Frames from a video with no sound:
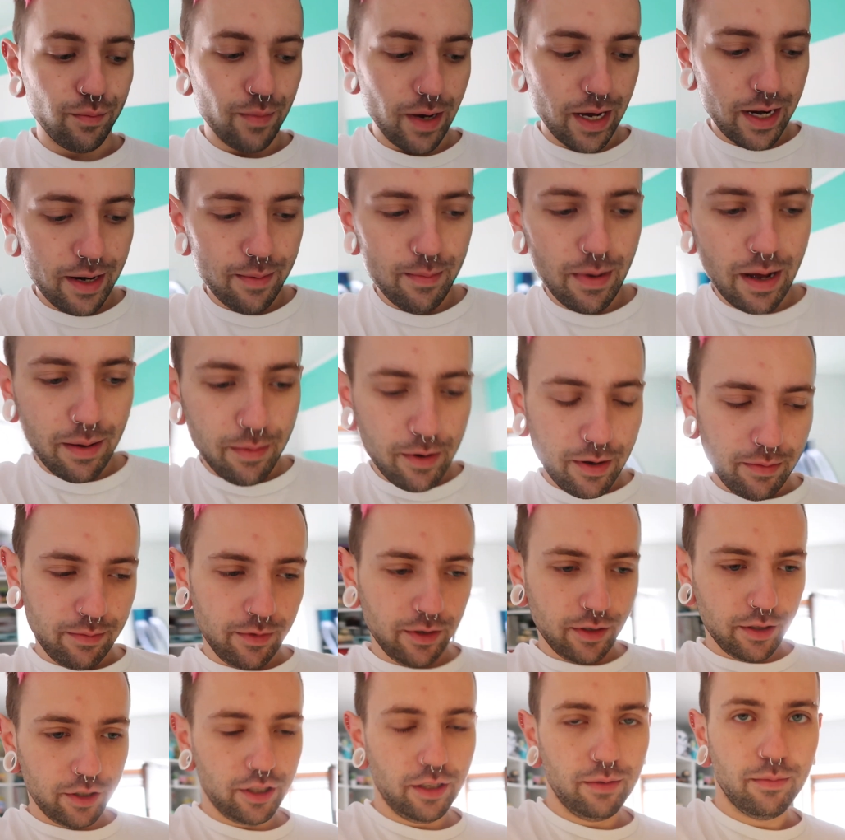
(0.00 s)
meine Mom hat mir
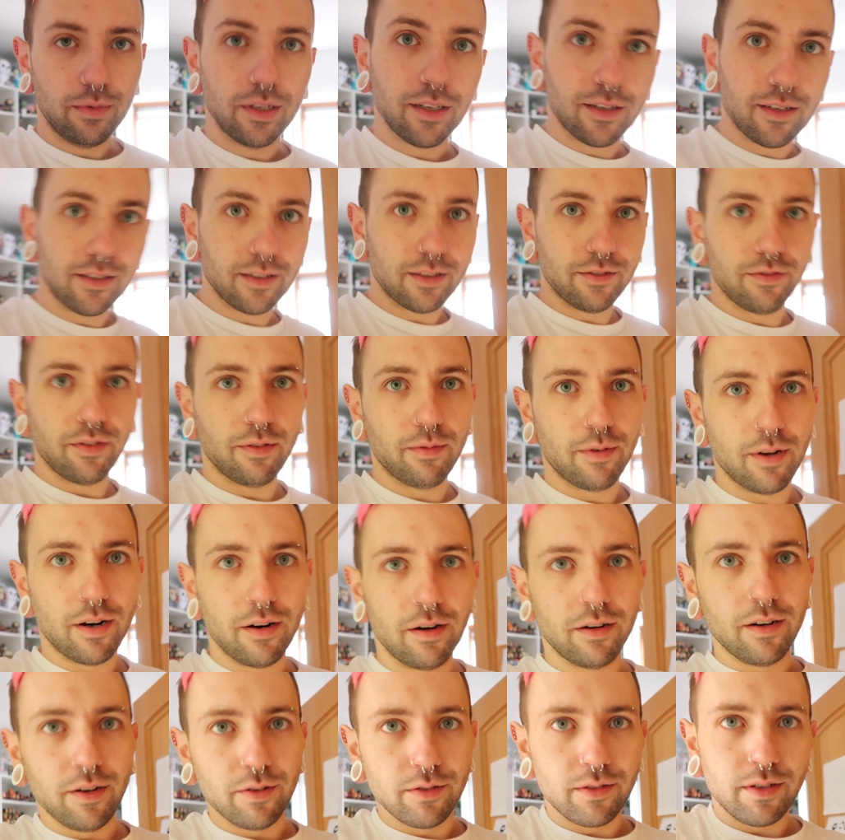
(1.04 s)
geschrieben, ich kann sie vom
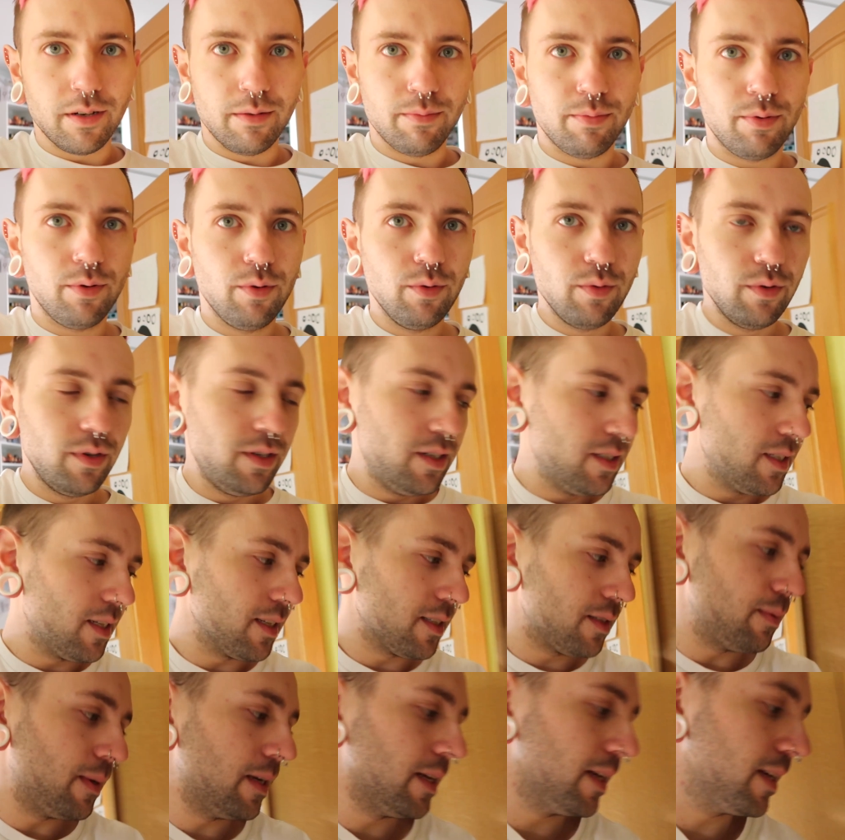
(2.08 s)
Krankenhaus abholen.
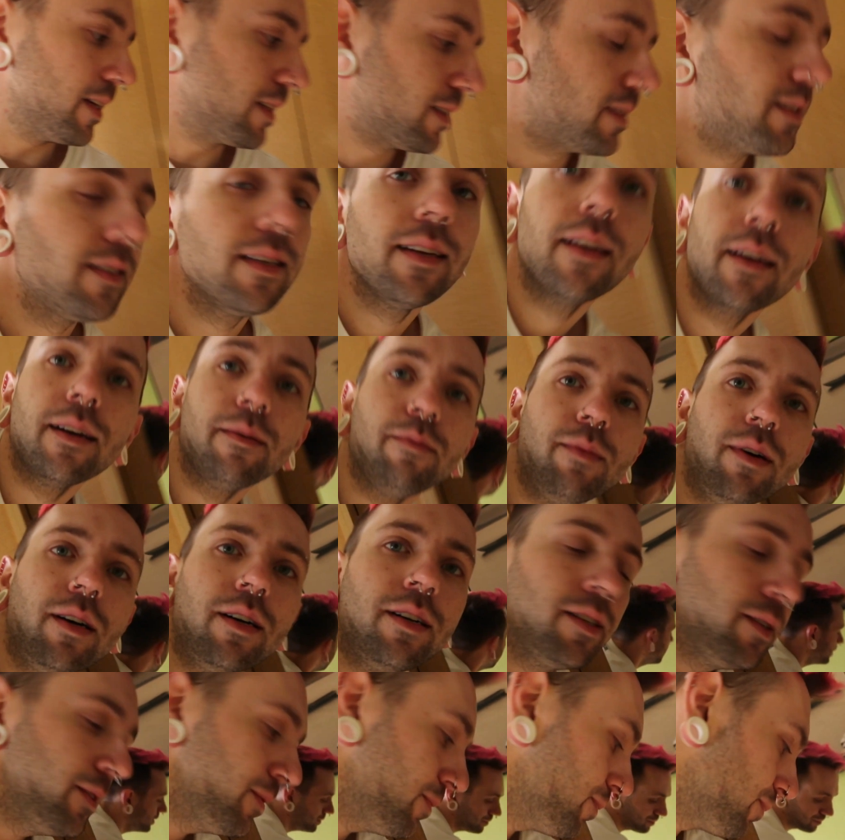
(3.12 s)
Das werde ich jetzt direkt
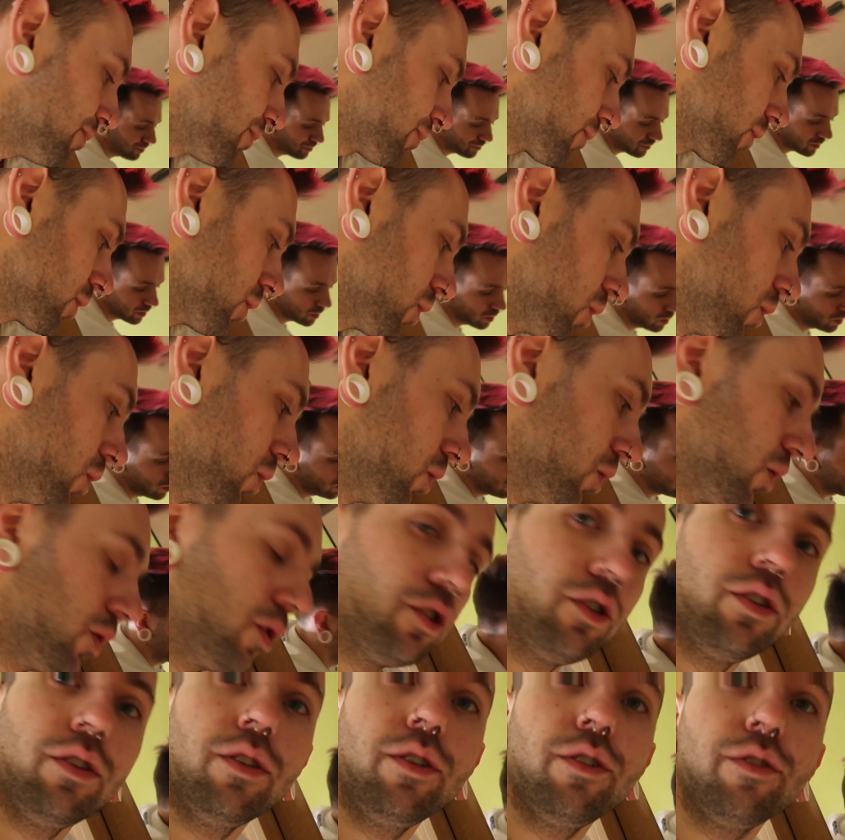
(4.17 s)
machen.
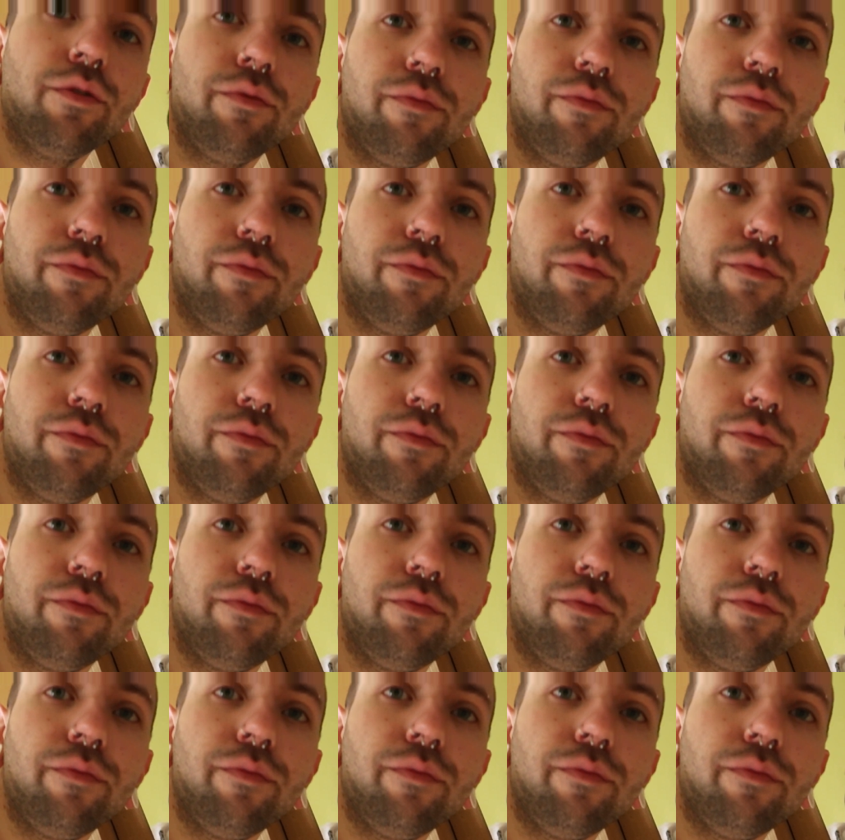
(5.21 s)
Und